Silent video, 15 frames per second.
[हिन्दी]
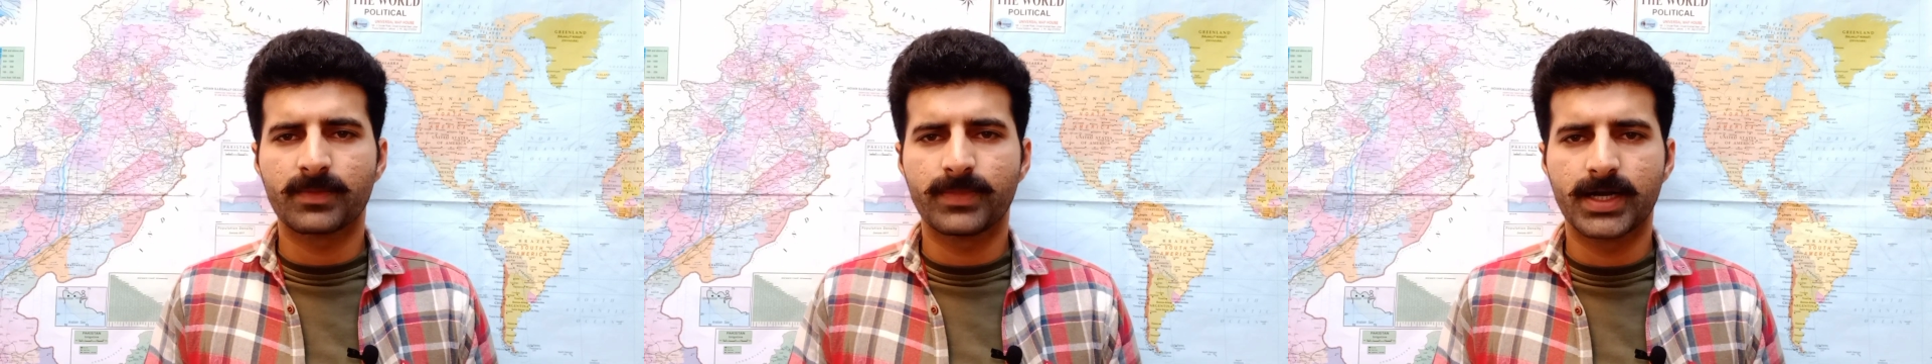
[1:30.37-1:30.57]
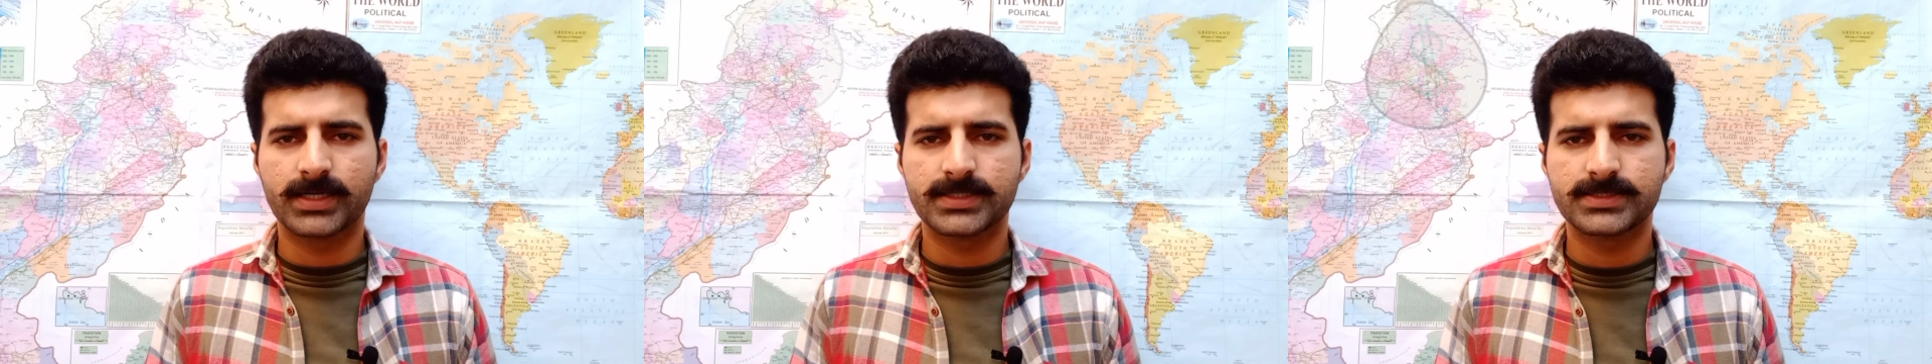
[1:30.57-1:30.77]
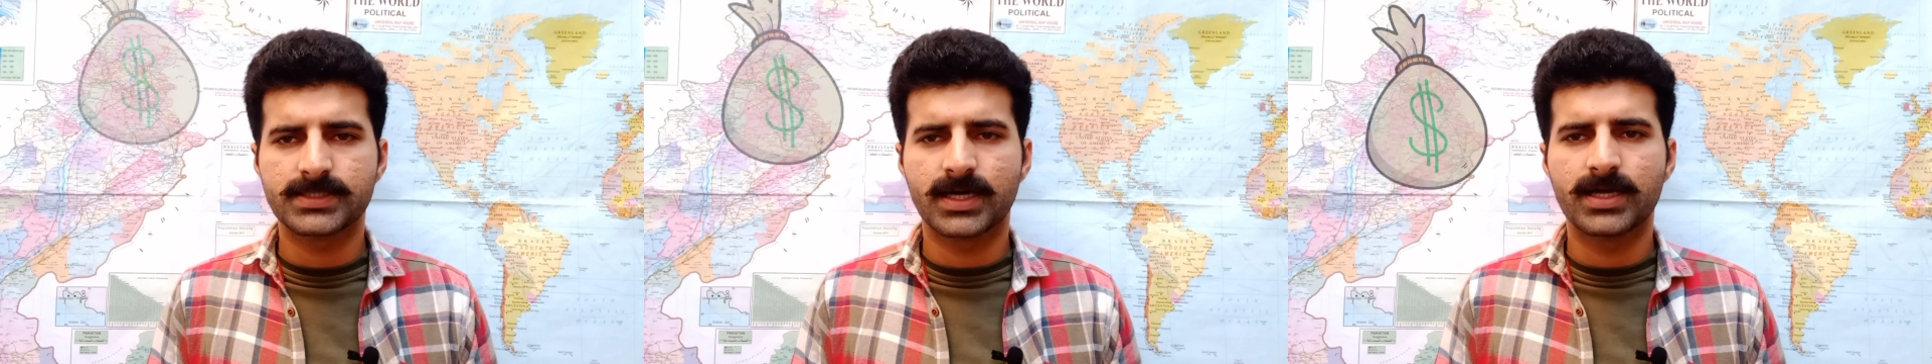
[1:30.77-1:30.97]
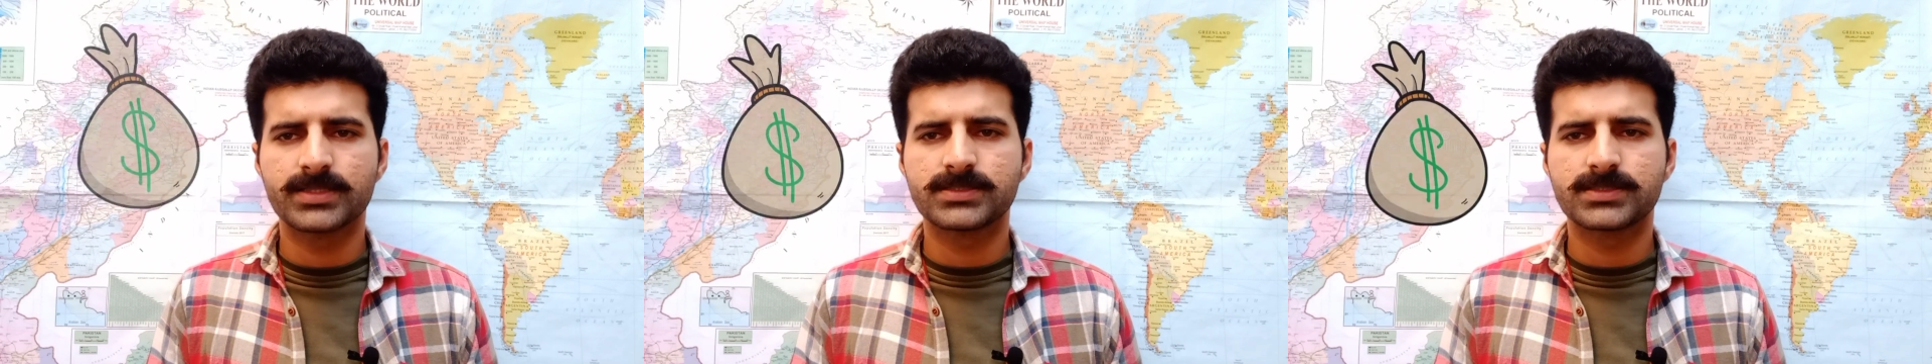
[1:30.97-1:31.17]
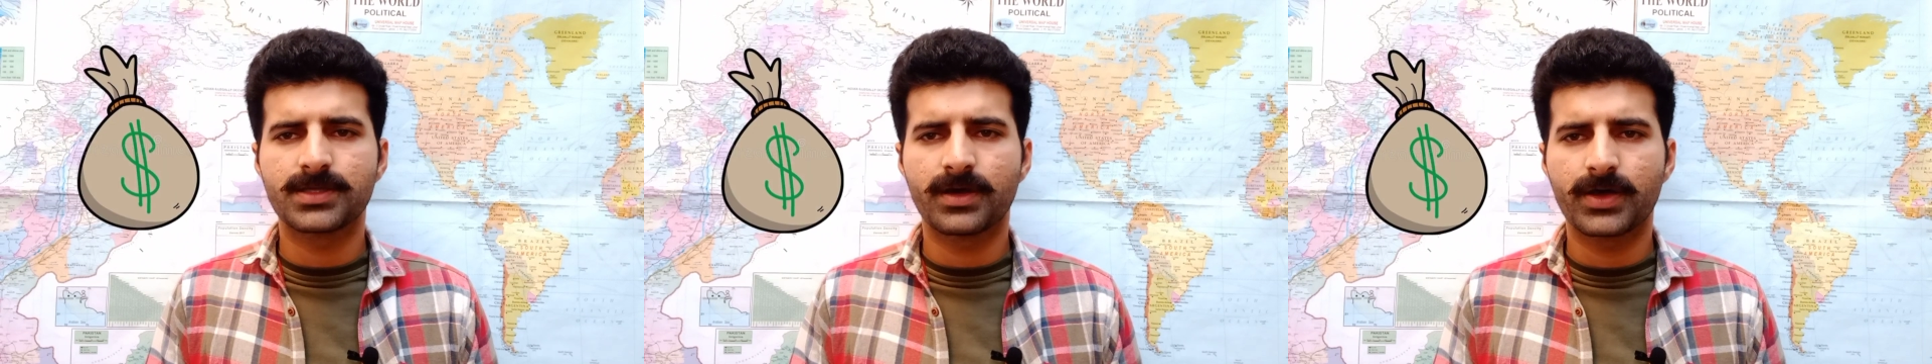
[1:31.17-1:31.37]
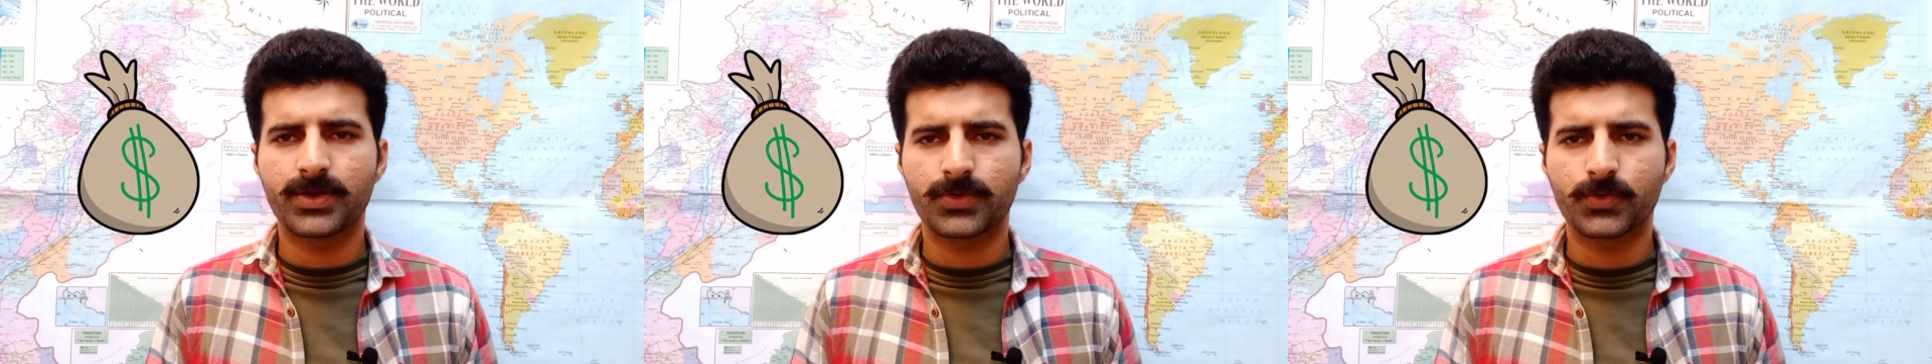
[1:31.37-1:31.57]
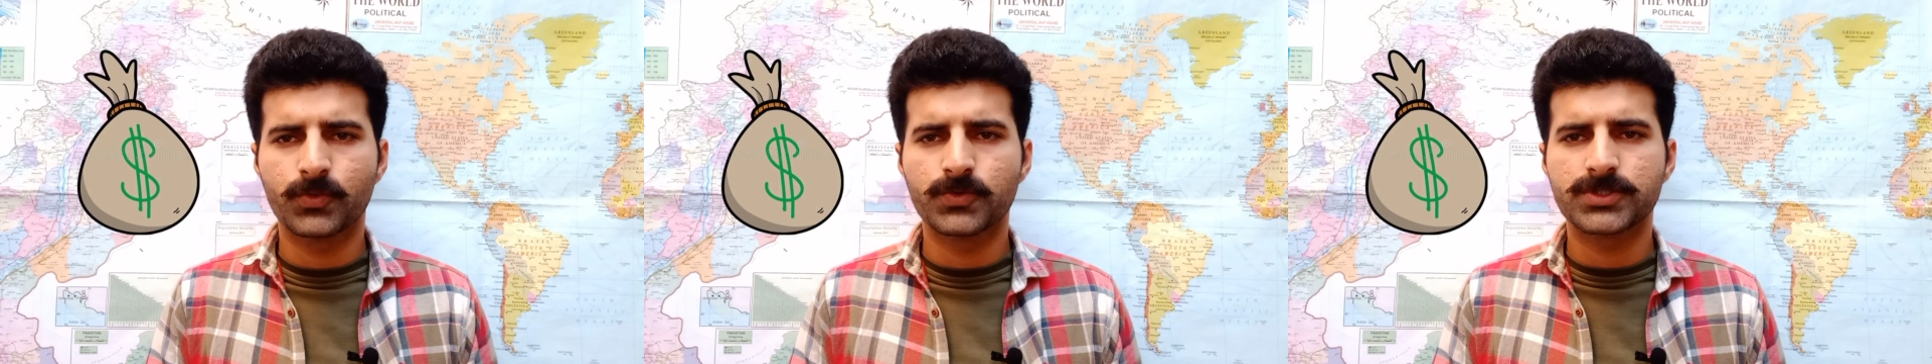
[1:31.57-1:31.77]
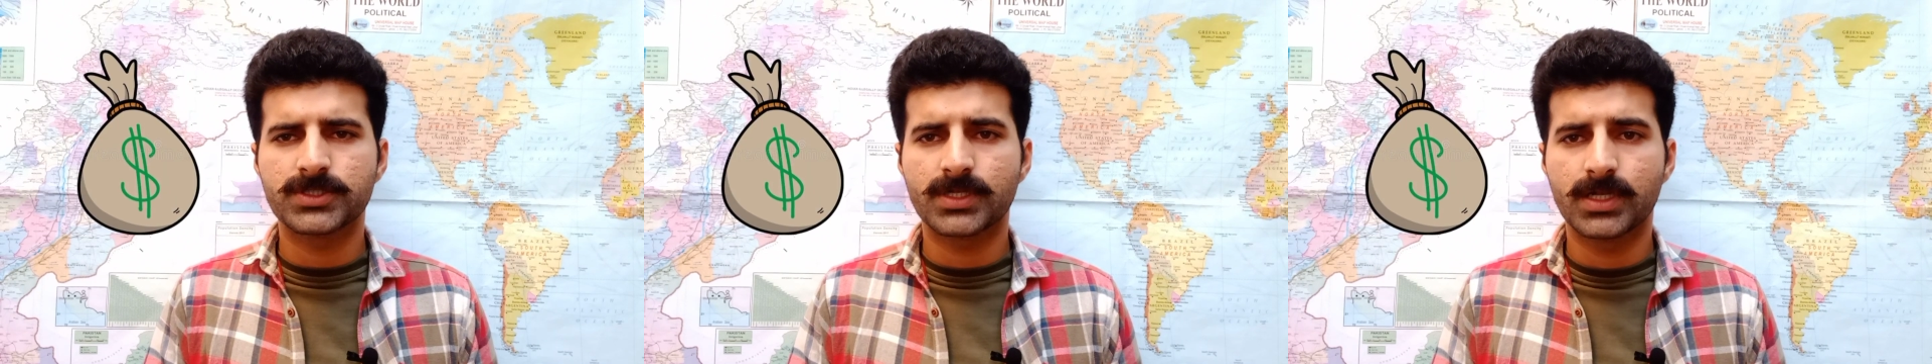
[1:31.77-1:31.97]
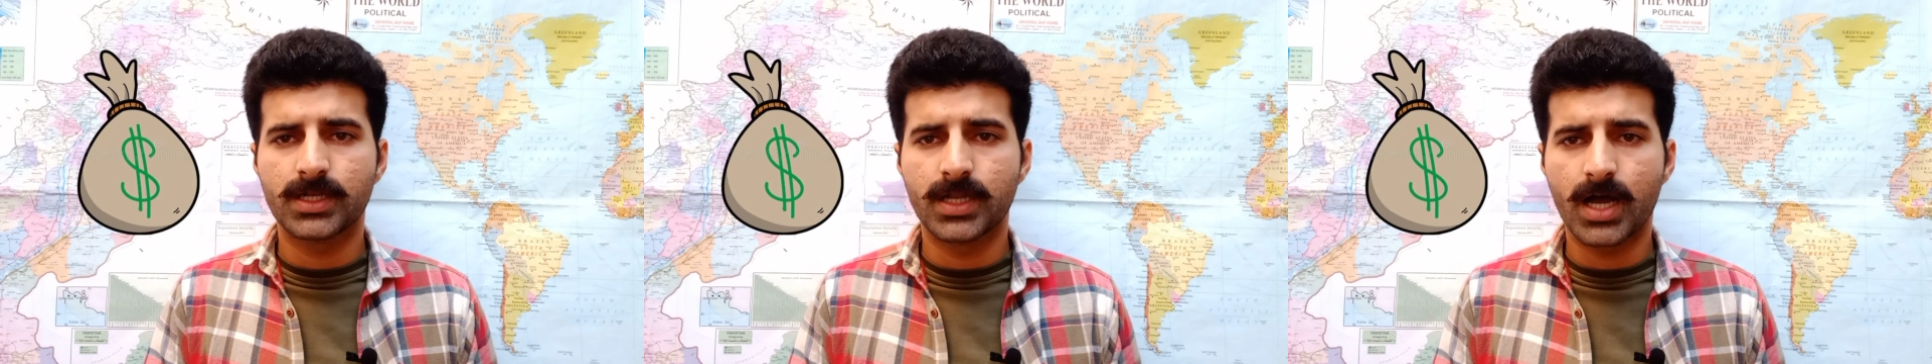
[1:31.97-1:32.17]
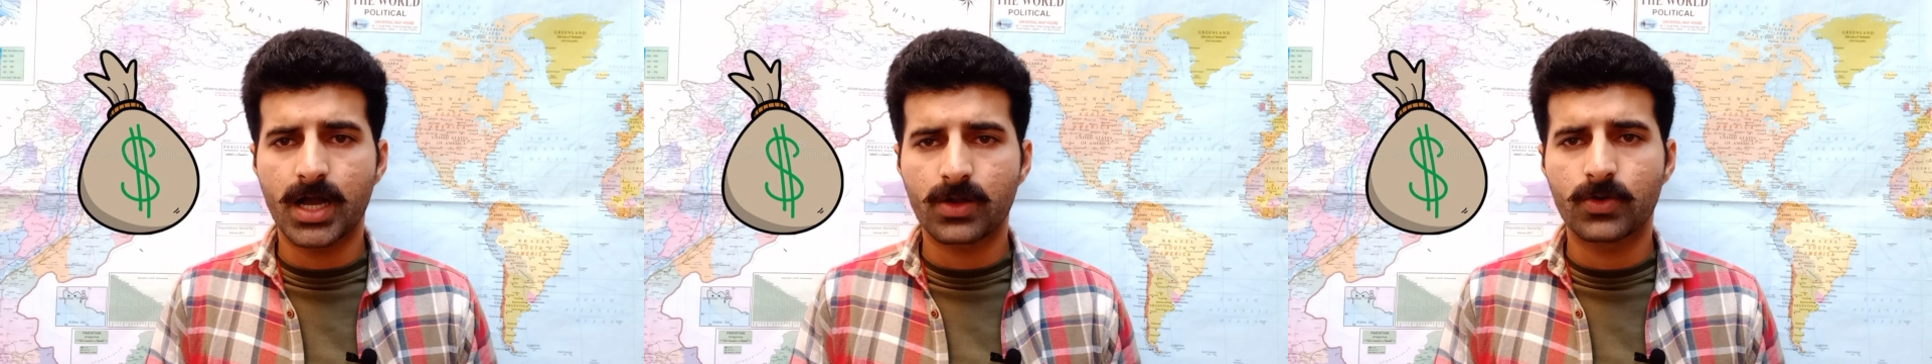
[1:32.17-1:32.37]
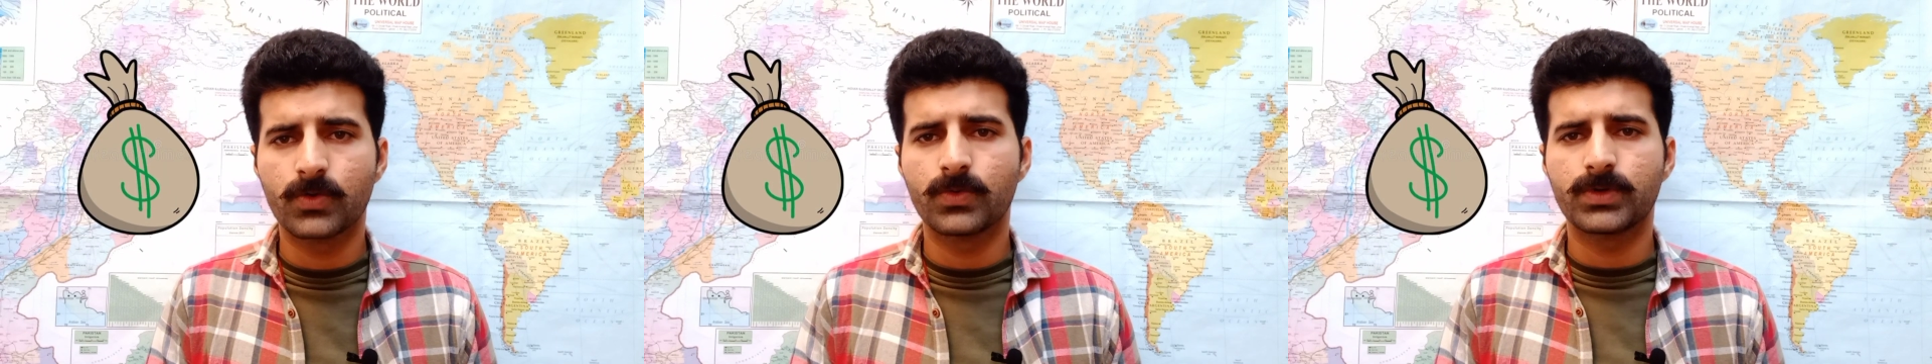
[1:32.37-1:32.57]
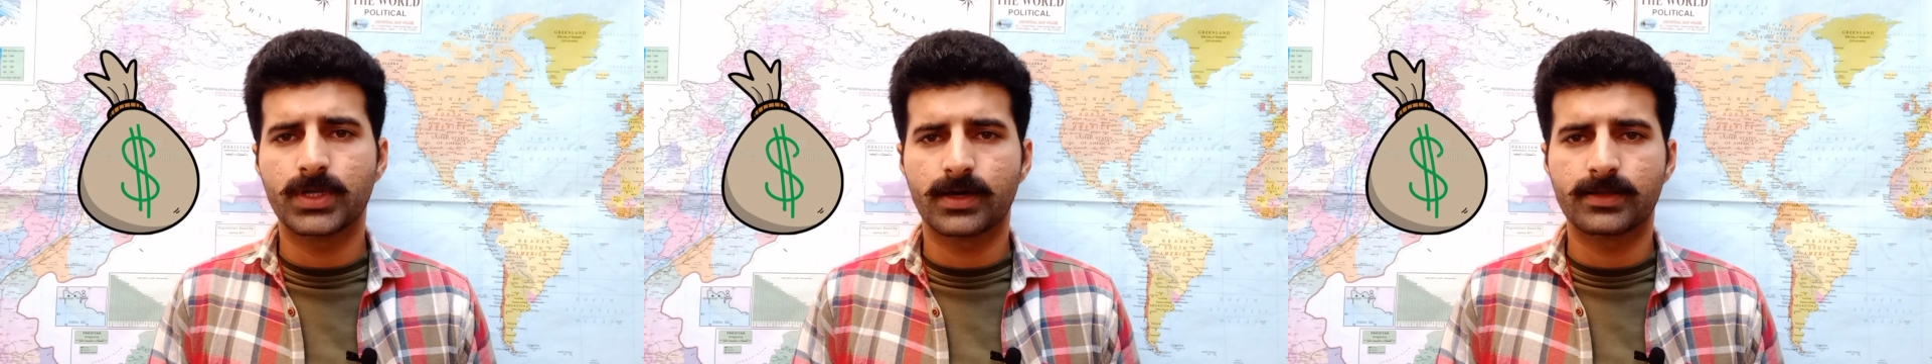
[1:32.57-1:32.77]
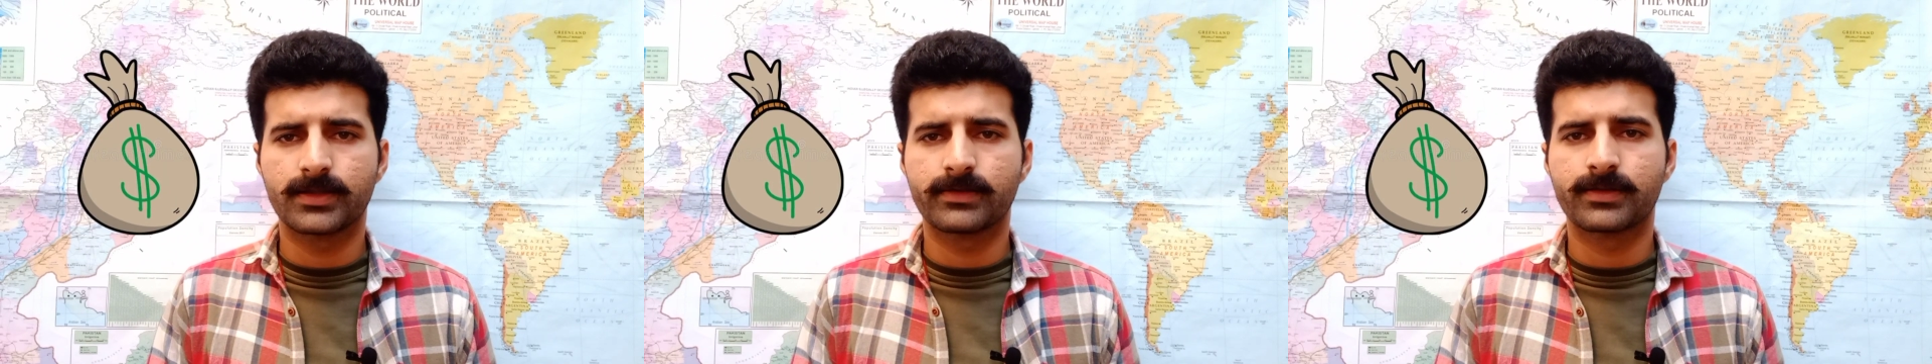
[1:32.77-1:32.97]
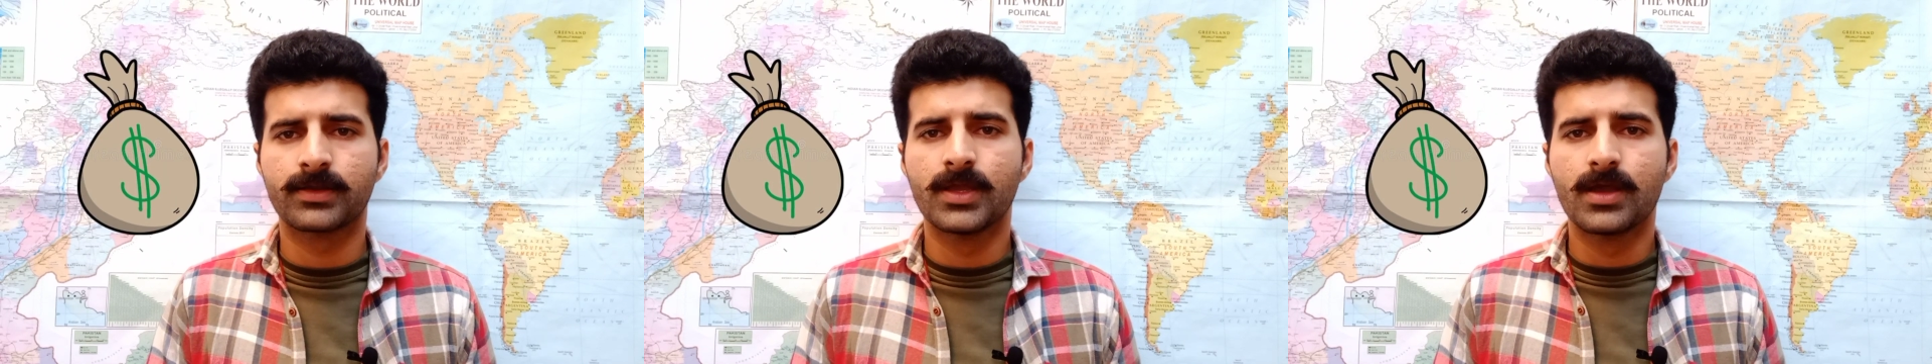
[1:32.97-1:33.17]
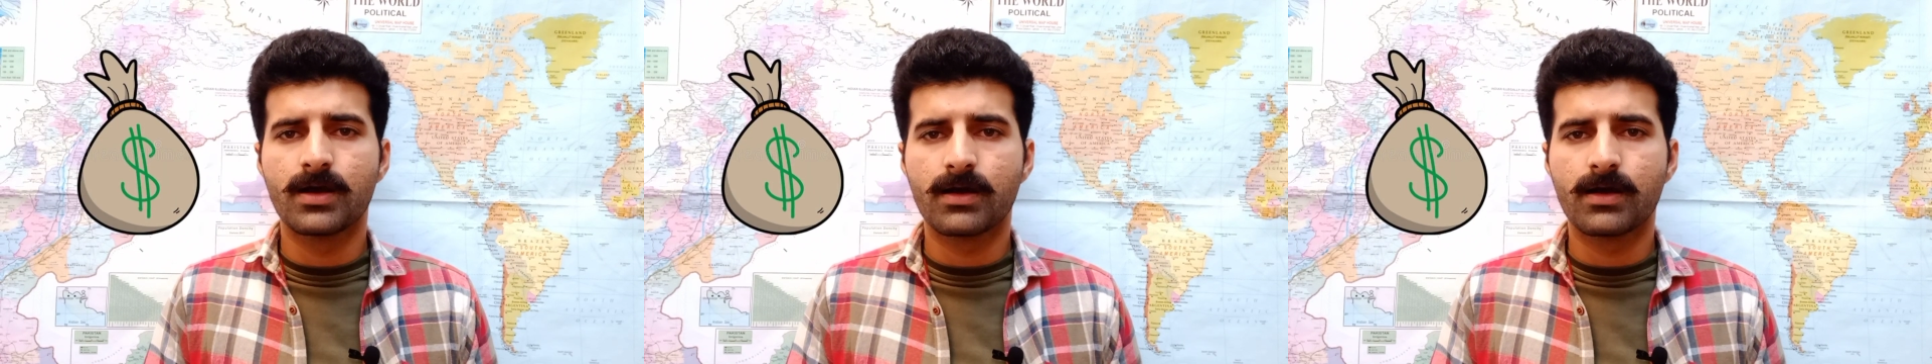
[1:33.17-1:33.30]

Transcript: पाकिस्तान से हर रोज़ लाखों डॉलर